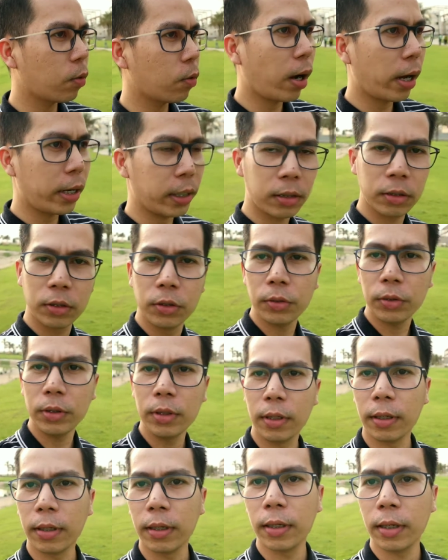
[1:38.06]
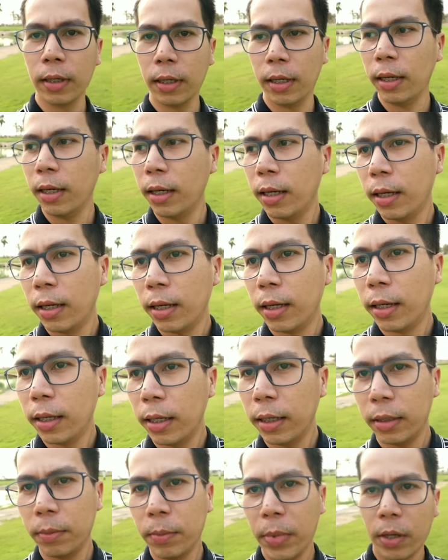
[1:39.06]
quite good.
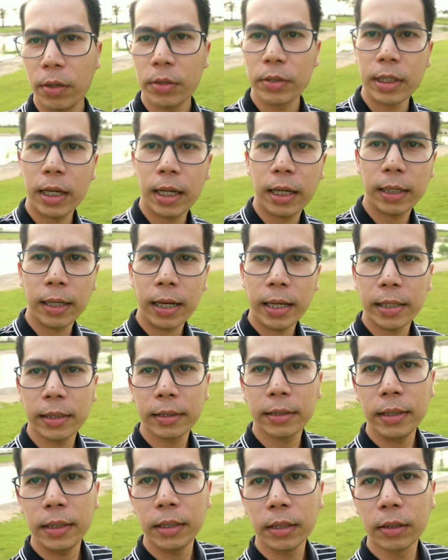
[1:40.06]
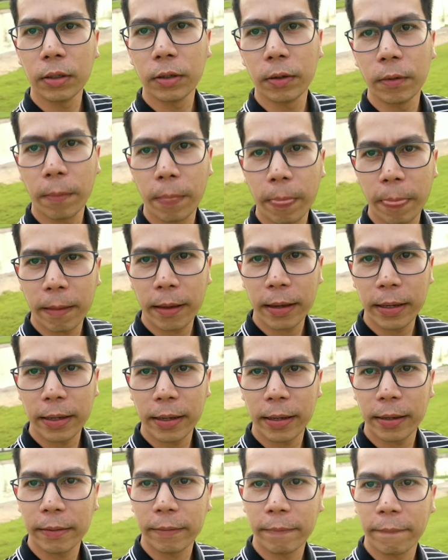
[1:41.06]
And meron silang lake dito.
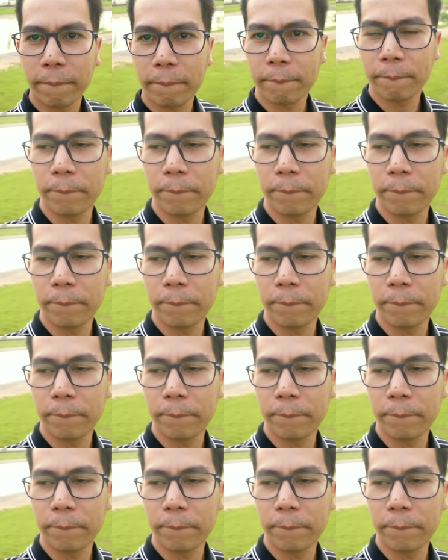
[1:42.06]
Ayan.